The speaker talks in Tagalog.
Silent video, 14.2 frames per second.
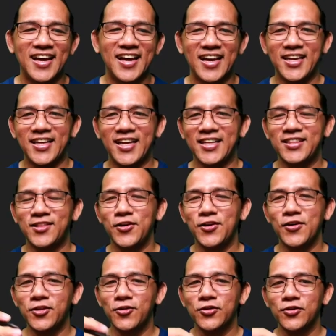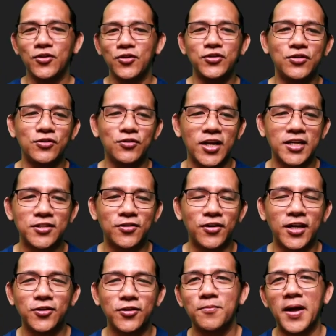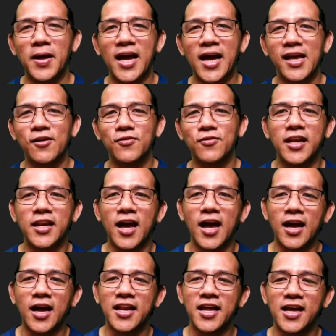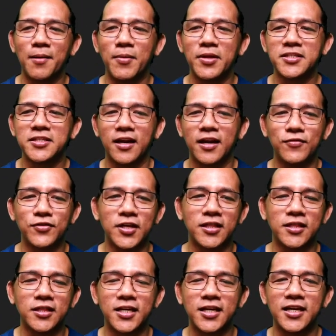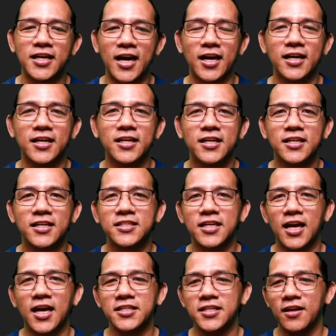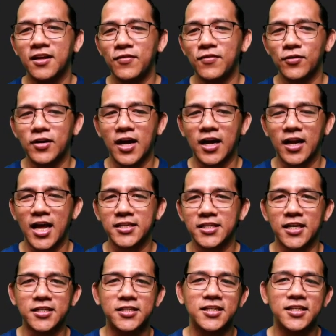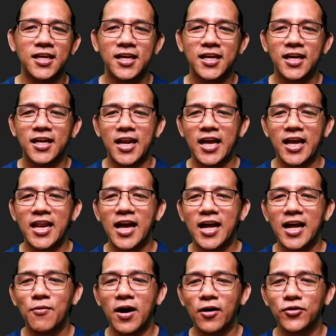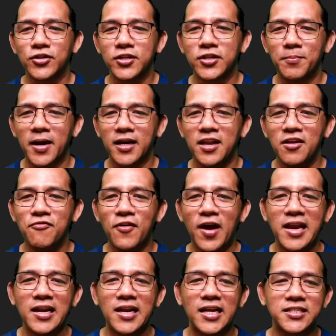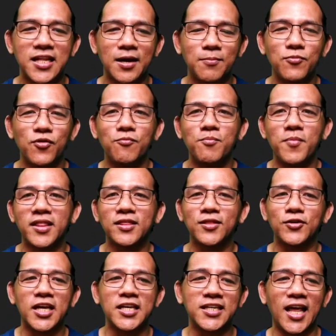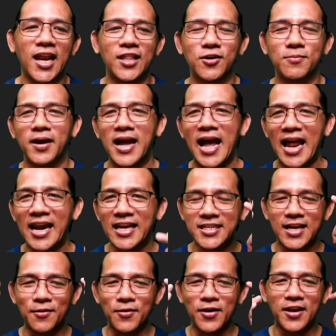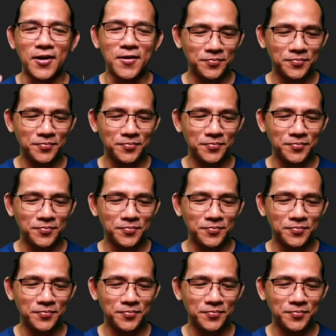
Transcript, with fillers: ito yung itong solution ko class no ito yung palagi kong gina, ginagamit sa review center na sa sa review na classes na ginagawa ko sa pag-define class ng movement doon sa escalator magaan kasi gawin no